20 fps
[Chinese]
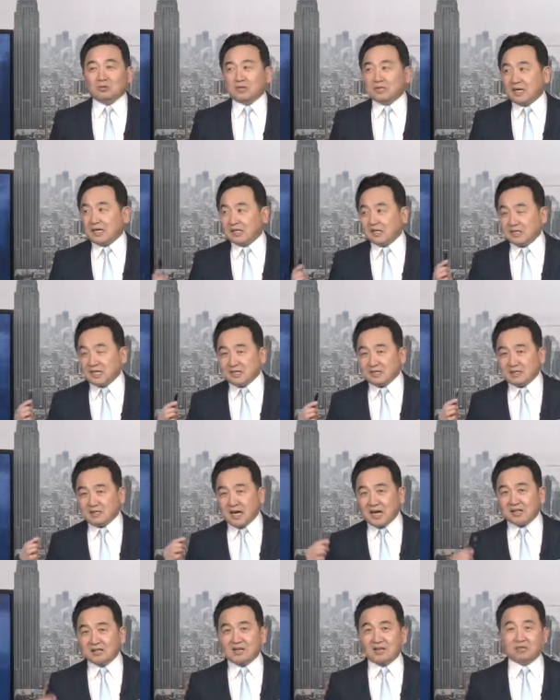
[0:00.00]
在现
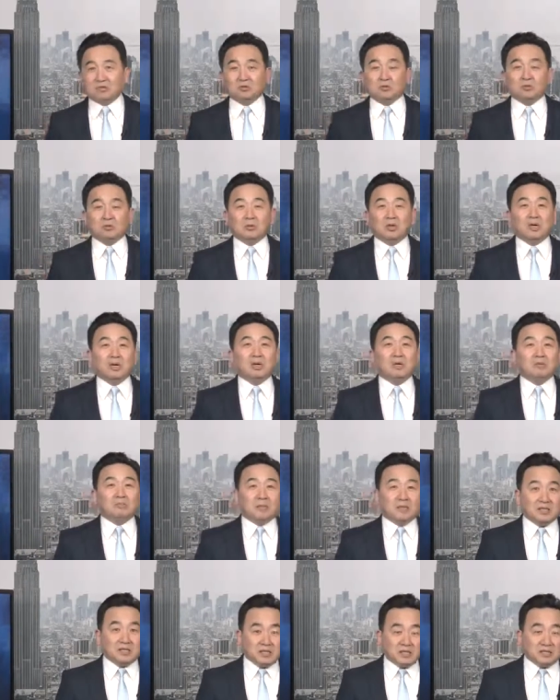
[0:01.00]
在当中。
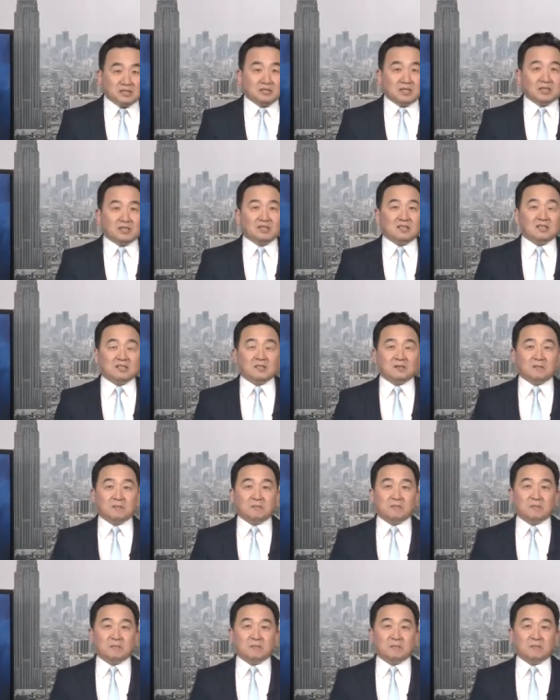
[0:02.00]
被认可的人，